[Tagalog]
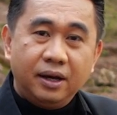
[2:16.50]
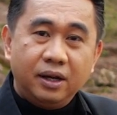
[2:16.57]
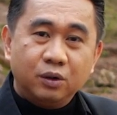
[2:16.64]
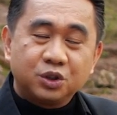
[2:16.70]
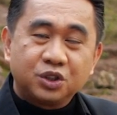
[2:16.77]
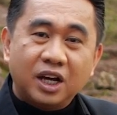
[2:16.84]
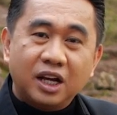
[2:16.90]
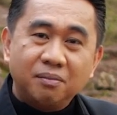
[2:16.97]
no
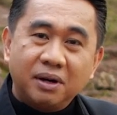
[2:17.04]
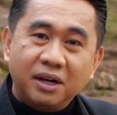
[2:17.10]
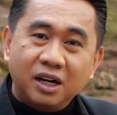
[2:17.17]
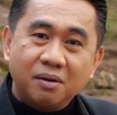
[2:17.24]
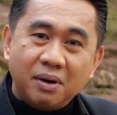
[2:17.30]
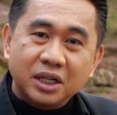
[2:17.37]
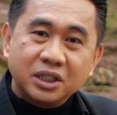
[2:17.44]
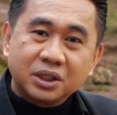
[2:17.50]
saan man
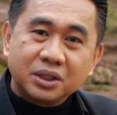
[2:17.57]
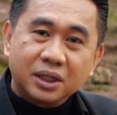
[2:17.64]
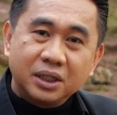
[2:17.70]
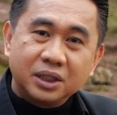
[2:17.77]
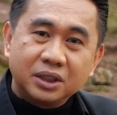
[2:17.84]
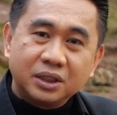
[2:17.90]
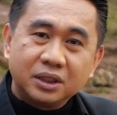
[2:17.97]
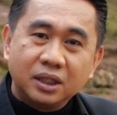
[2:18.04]
nga
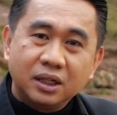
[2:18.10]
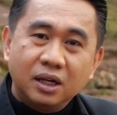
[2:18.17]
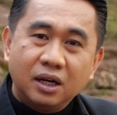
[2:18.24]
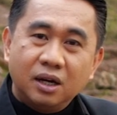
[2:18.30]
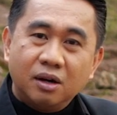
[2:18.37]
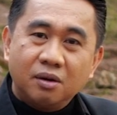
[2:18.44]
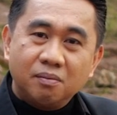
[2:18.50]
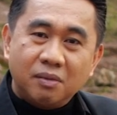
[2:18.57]
masters,
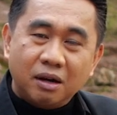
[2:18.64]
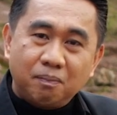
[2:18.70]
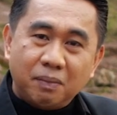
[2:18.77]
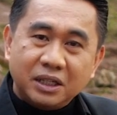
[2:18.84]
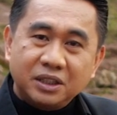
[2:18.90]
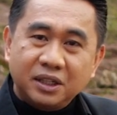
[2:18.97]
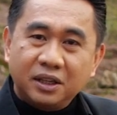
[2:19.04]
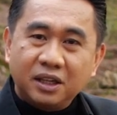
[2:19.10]

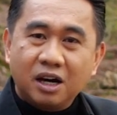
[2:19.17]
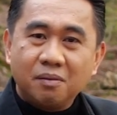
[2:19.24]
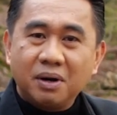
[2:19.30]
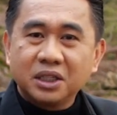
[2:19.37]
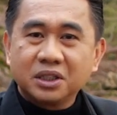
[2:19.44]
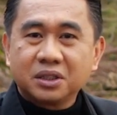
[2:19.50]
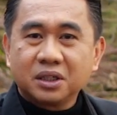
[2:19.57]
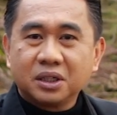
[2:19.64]
malpas day nga
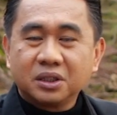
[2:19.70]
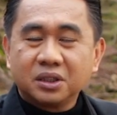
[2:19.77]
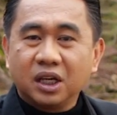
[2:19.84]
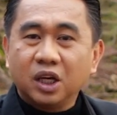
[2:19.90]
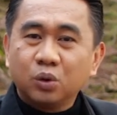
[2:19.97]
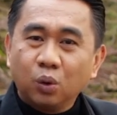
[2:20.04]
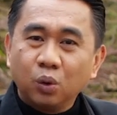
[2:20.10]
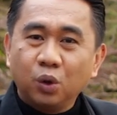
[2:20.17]
masters,
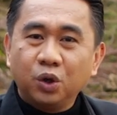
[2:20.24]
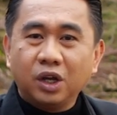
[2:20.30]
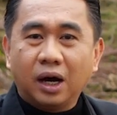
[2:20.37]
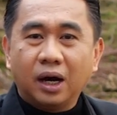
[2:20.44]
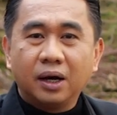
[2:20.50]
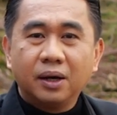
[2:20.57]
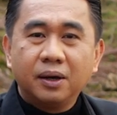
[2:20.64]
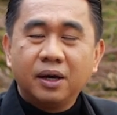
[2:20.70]
ituloy
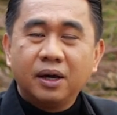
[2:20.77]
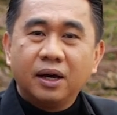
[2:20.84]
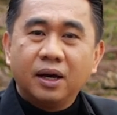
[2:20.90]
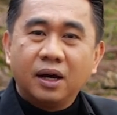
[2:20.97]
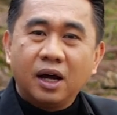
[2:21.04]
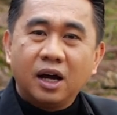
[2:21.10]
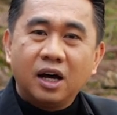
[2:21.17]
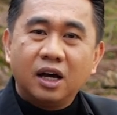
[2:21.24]
da
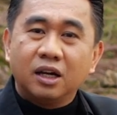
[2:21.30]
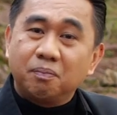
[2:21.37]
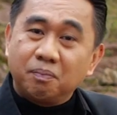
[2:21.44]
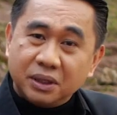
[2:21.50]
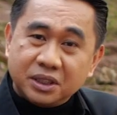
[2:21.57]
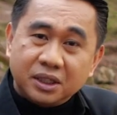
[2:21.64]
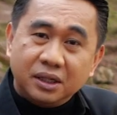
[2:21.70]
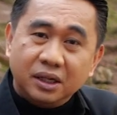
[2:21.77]
nga
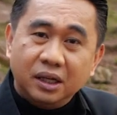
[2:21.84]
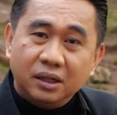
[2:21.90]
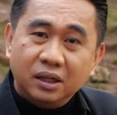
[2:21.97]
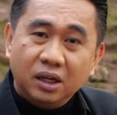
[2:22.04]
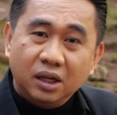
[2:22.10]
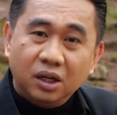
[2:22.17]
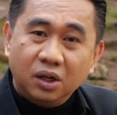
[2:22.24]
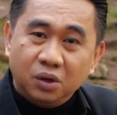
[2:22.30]
lepasen
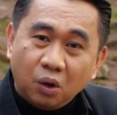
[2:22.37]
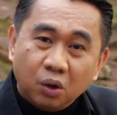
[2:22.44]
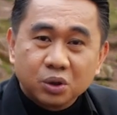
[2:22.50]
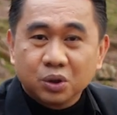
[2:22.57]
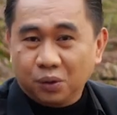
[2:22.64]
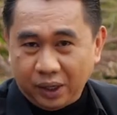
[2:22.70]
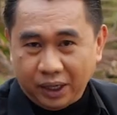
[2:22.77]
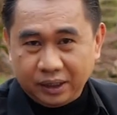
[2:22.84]
iti
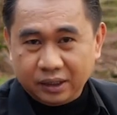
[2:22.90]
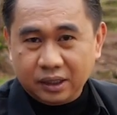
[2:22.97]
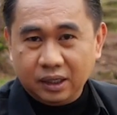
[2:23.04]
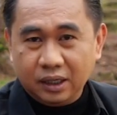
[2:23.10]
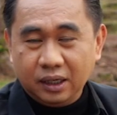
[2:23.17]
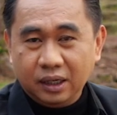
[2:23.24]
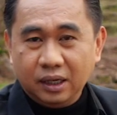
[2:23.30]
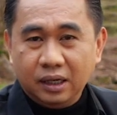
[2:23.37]
doctorate
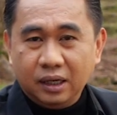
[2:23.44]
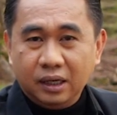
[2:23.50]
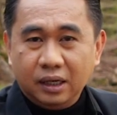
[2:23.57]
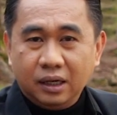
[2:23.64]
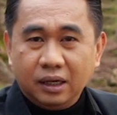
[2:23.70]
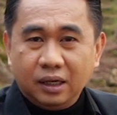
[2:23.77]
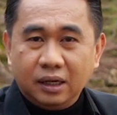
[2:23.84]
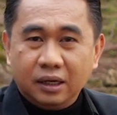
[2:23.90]

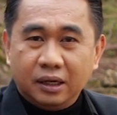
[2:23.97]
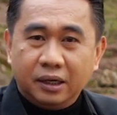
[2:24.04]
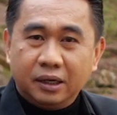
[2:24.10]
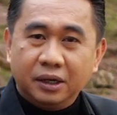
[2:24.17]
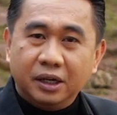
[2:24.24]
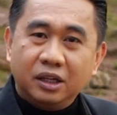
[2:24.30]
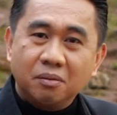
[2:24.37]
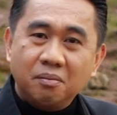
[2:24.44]

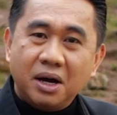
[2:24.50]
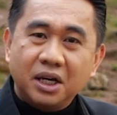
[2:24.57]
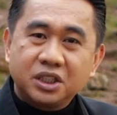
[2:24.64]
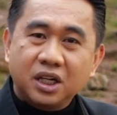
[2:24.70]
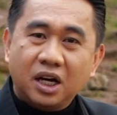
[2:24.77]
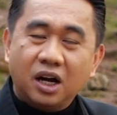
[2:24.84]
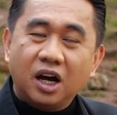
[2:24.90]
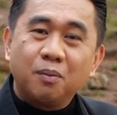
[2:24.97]
uh, iti
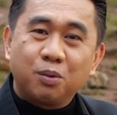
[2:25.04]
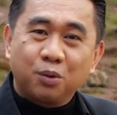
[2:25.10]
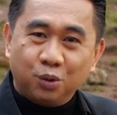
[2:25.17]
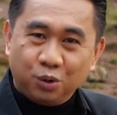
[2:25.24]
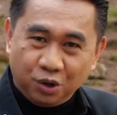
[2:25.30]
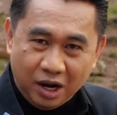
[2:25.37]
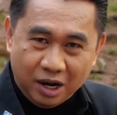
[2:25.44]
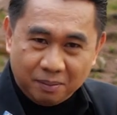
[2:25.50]
maysa nga
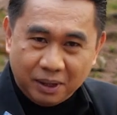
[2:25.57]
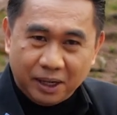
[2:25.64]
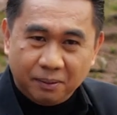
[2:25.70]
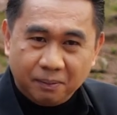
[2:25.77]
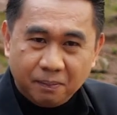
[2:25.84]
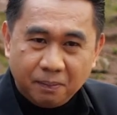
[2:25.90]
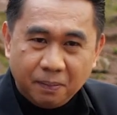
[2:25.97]
programa.